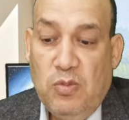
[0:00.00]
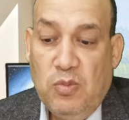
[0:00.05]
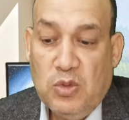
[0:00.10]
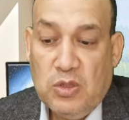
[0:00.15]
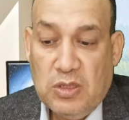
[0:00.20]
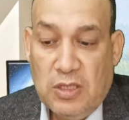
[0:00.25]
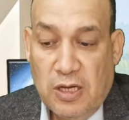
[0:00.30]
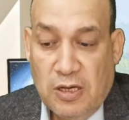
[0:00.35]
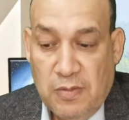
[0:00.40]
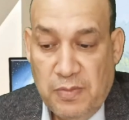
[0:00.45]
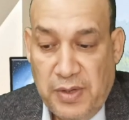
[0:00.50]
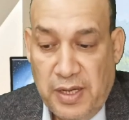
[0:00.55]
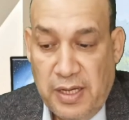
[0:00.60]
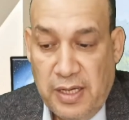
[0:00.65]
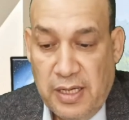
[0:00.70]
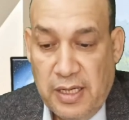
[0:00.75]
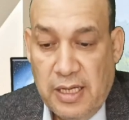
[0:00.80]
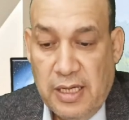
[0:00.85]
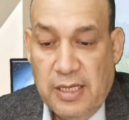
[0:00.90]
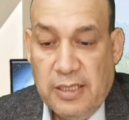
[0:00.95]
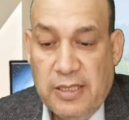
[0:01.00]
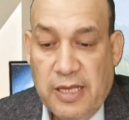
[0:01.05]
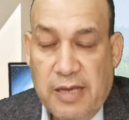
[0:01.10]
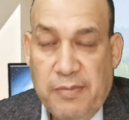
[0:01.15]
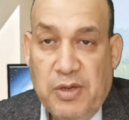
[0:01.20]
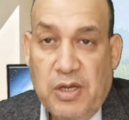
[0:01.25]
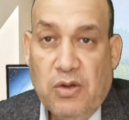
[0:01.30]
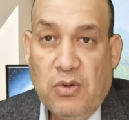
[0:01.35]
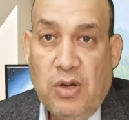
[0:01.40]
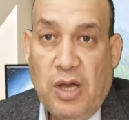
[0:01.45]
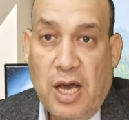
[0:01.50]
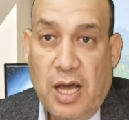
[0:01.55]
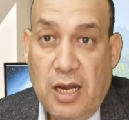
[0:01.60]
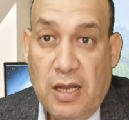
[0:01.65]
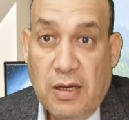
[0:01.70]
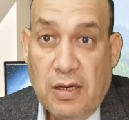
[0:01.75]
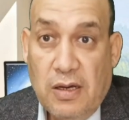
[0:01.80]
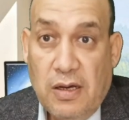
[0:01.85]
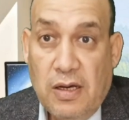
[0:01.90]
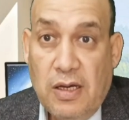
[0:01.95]
المستقبل تابعوا
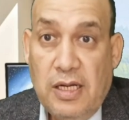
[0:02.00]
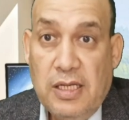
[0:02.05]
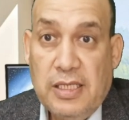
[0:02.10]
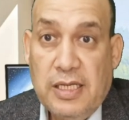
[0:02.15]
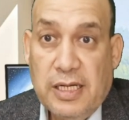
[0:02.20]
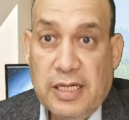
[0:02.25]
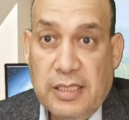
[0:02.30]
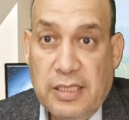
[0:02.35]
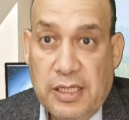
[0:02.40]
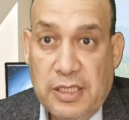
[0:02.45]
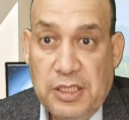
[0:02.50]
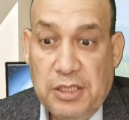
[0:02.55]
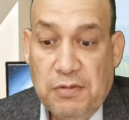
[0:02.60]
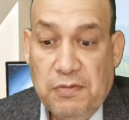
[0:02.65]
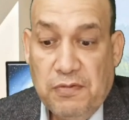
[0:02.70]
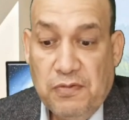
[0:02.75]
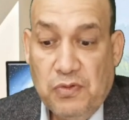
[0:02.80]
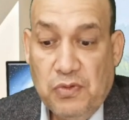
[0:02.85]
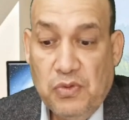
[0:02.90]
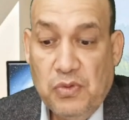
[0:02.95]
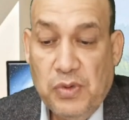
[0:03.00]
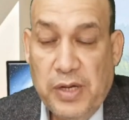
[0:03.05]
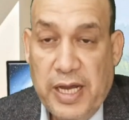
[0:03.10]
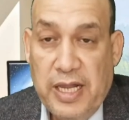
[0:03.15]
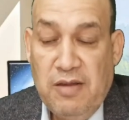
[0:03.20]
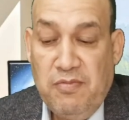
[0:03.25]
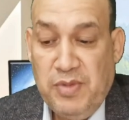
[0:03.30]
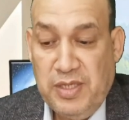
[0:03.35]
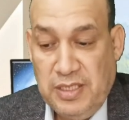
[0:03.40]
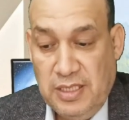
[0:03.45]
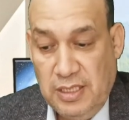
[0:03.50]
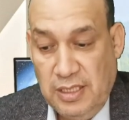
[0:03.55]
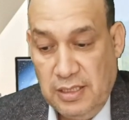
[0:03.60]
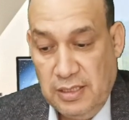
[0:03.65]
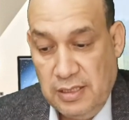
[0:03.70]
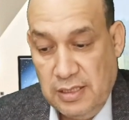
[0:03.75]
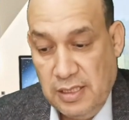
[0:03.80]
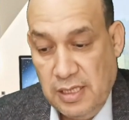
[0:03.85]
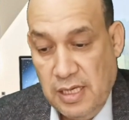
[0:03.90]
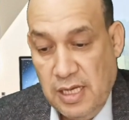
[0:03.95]
الحلقة لتكتشفوا المزيد
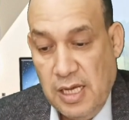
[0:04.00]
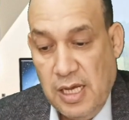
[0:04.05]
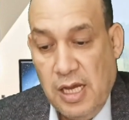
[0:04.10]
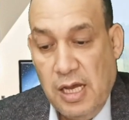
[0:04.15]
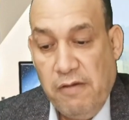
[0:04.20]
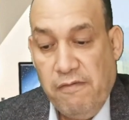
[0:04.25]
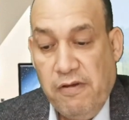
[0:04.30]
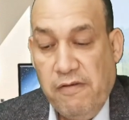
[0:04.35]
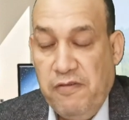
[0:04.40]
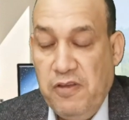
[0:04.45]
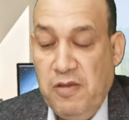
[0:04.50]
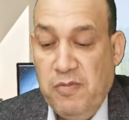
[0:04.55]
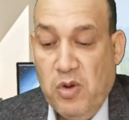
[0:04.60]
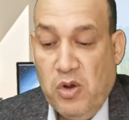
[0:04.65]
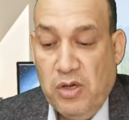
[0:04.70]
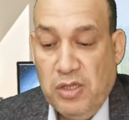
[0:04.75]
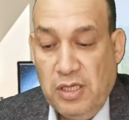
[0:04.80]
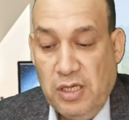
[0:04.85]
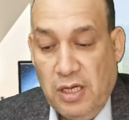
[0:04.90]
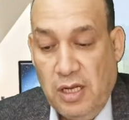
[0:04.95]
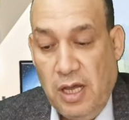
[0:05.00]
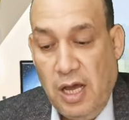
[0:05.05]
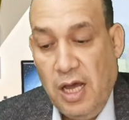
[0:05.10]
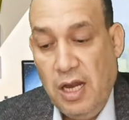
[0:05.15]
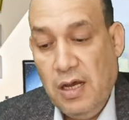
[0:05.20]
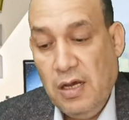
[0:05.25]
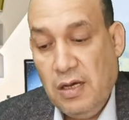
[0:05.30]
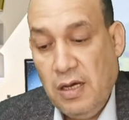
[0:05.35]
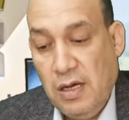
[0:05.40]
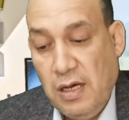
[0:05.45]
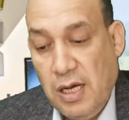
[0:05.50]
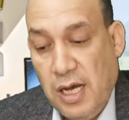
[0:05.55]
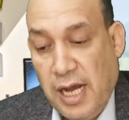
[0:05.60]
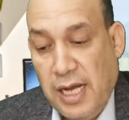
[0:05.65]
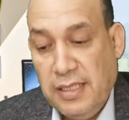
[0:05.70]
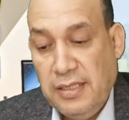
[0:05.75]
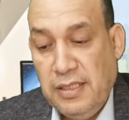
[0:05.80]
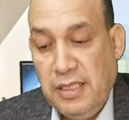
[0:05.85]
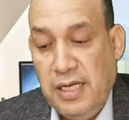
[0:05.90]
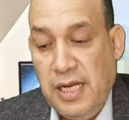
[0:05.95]
ففي مواضيع الحلقة
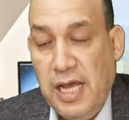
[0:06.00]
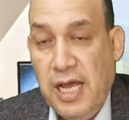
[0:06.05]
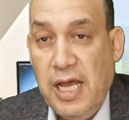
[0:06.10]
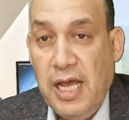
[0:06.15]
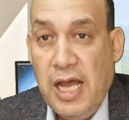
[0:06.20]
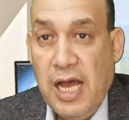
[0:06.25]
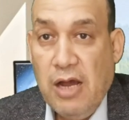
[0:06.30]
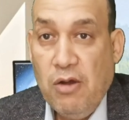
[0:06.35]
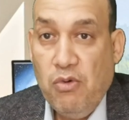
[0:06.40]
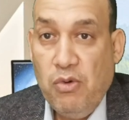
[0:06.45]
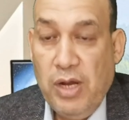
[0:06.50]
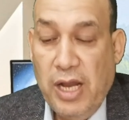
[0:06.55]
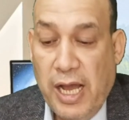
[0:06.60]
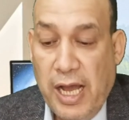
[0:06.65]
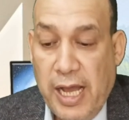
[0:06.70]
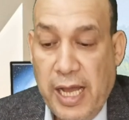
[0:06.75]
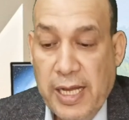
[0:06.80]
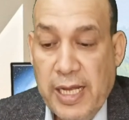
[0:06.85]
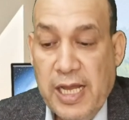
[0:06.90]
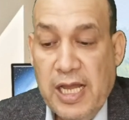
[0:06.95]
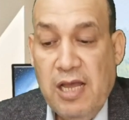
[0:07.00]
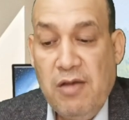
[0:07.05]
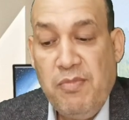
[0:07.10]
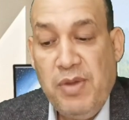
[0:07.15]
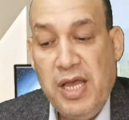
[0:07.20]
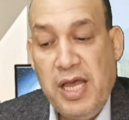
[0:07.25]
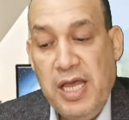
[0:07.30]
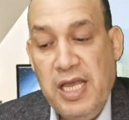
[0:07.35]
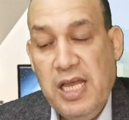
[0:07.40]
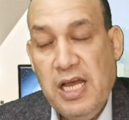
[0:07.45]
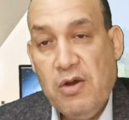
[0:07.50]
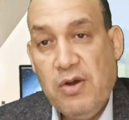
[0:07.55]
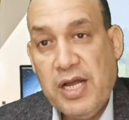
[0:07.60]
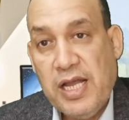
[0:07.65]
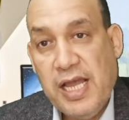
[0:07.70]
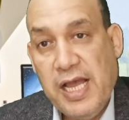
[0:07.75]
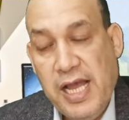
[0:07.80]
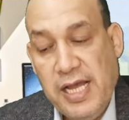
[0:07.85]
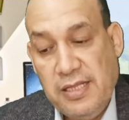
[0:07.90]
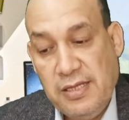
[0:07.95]
عندنا أول حاجة ما هي
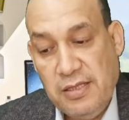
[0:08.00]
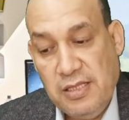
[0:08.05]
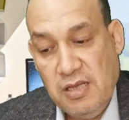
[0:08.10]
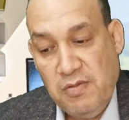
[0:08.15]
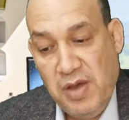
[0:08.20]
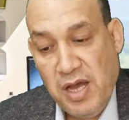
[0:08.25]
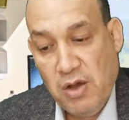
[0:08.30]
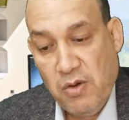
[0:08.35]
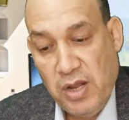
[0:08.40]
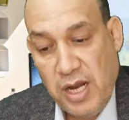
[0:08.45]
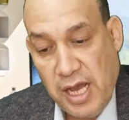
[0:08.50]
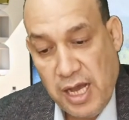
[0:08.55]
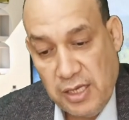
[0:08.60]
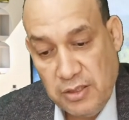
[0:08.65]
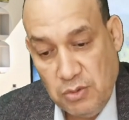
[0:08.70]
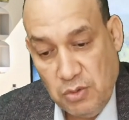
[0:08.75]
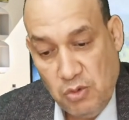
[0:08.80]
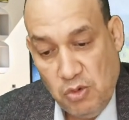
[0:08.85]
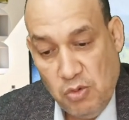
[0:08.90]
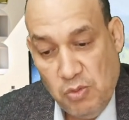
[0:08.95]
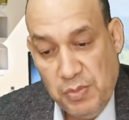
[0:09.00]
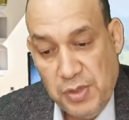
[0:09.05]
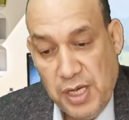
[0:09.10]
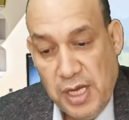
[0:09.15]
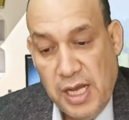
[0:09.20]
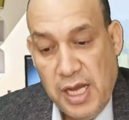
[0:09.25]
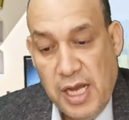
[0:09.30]
واجهات الدماغ والحاسوب